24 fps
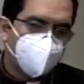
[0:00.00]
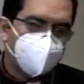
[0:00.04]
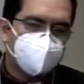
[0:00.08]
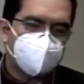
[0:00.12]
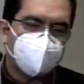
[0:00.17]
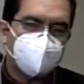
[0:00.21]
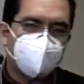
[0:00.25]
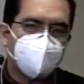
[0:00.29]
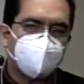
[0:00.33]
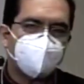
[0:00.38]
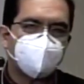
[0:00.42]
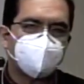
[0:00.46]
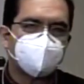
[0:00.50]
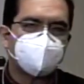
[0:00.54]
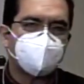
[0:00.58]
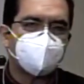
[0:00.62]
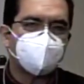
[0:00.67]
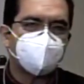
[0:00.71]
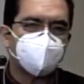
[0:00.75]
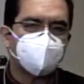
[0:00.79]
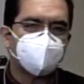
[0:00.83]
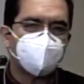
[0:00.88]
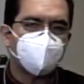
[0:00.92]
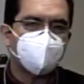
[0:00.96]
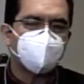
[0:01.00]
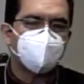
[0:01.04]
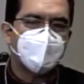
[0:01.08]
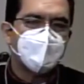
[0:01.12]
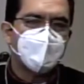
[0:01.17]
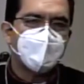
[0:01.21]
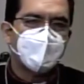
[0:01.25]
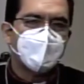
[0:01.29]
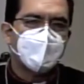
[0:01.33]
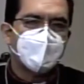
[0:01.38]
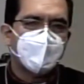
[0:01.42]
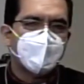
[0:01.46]
pues que la Constitución
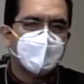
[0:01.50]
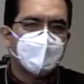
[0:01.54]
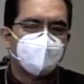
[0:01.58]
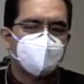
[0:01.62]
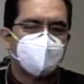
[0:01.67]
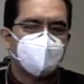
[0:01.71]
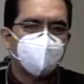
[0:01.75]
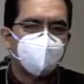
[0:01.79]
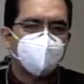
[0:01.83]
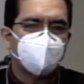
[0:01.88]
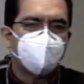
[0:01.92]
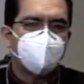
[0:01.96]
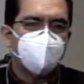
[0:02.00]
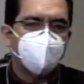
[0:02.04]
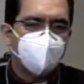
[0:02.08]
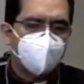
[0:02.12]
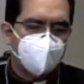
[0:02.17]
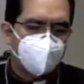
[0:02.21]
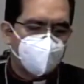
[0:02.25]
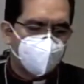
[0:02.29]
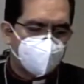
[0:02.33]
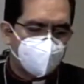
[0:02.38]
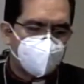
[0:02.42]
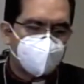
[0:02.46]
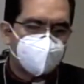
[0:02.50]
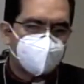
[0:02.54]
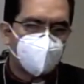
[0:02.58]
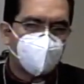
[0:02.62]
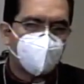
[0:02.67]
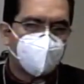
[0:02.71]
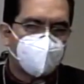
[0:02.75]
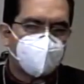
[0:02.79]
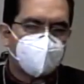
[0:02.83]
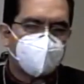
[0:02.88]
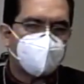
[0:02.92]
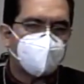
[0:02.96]
debería
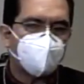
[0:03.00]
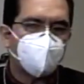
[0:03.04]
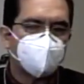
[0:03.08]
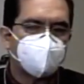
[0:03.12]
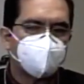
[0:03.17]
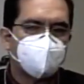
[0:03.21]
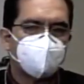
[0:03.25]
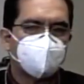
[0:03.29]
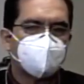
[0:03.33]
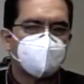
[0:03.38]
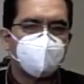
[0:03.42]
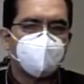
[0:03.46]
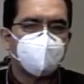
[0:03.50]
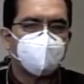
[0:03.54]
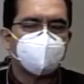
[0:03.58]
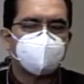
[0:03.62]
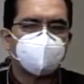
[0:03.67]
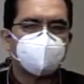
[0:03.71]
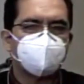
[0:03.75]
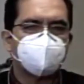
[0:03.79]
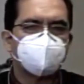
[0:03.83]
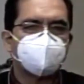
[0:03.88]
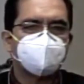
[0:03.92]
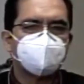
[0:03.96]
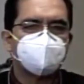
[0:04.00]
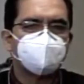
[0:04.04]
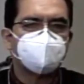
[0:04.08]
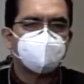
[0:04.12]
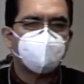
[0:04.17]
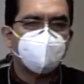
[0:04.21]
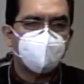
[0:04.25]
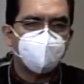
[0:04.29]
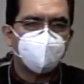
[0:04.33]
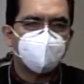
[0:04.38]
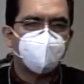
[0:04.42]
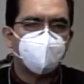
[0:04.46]
resguardar los intereses
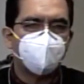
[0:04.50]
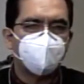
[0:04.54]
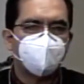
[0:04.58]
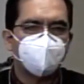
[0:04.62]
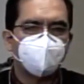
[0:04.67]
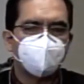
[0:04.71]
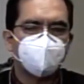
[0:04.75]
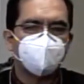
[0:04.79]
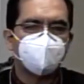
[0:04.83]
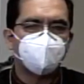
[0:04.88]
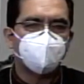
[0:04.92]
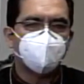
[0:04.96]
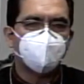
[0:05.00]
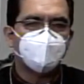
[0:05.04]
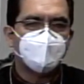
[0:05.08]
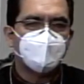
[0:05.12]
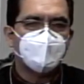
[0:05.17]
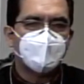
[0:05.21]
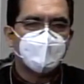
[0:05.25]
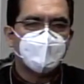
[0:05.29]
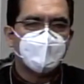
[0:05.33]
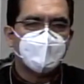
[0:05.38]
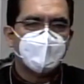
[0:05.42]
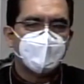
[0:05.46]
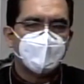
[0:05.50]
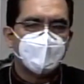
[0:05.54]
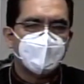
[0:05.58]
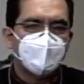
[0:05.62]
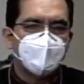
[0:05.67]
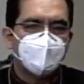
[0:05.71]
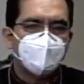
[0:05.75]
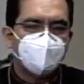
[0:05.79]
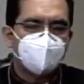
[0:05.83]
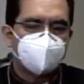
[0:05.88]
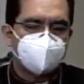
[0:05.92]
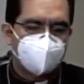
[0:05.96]
del pueblo
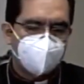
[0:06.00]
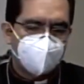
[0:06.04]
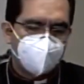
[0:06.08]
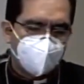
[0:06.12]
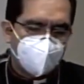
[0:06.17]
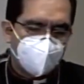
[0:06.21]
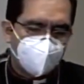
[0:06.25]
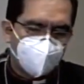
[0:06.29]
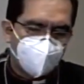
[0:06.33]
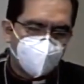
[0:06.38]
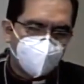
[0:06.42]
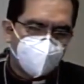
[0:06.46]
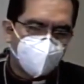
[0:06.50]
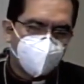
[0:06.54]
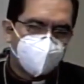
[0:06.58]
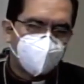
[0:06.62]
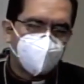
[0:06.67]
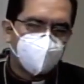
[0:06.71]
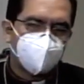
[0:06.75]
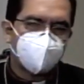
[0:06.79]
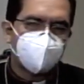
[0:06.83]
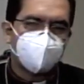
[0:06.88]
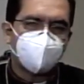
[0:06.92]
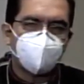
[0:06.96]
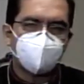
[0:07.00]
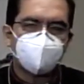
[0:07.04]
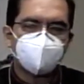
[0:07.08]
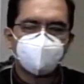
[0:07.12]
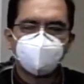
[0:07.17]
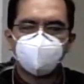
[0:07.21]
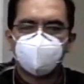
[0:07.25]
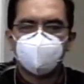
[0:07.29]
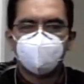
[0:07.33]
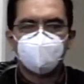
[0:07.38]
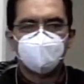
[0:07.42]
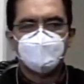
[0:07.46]
y si en algunos
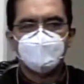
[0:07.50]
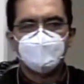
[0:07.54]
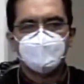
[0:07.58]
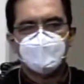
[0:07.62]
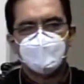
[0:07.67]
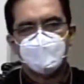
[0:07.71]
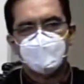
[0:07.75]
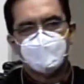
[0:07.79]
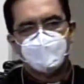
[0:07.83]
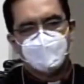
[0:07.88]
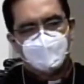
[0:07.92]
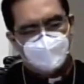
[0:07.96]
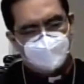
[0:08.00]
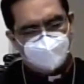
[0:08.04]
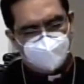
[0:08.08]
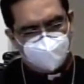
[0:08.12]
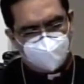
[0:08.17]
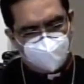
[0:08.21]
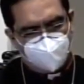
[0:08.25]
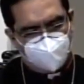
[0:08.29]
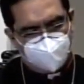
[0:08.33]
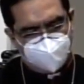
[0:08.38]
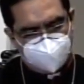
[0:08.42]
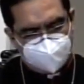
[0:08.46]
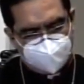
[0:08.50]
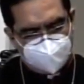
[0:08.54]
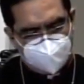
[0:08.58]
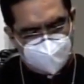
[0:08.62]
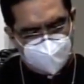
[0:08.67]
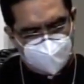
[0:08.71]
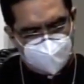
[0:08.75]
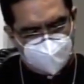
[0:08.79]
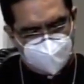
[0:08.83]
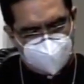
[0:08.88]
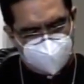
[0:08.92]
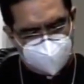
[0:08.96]
puntos no
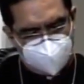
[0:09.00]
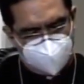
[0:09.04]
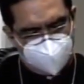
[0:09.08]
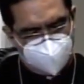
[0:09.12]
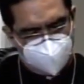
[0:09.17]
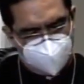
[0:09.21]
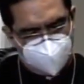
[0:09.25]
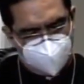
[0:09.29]
está